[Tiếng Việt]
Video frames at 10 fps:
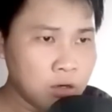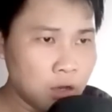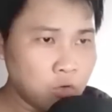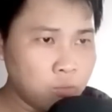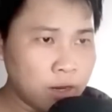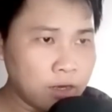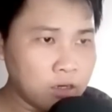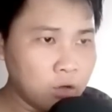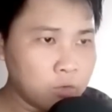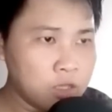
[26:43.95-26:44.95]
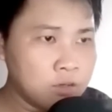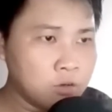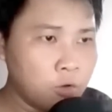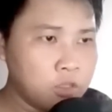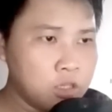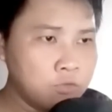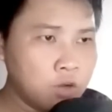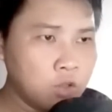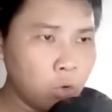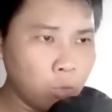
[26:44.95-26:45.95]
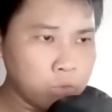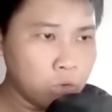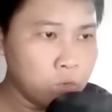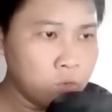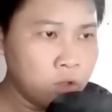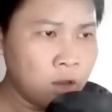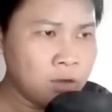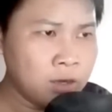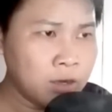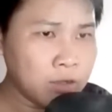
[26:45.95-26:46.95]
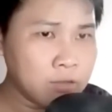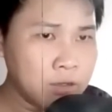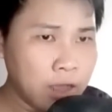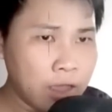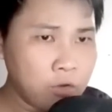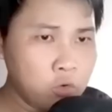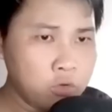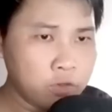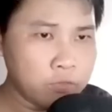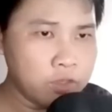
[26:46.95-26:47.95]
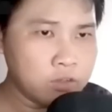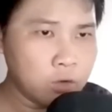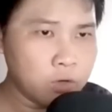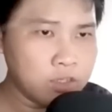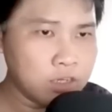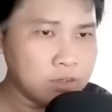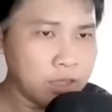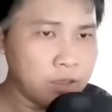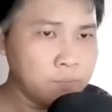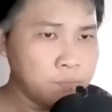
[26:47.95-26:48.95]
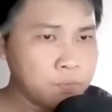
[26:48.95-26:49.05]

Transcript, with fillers: Lão cũng là lần đầu tiên đối chiến với hồn tu, nên lần thứ hai lui về phía sau để tránh né.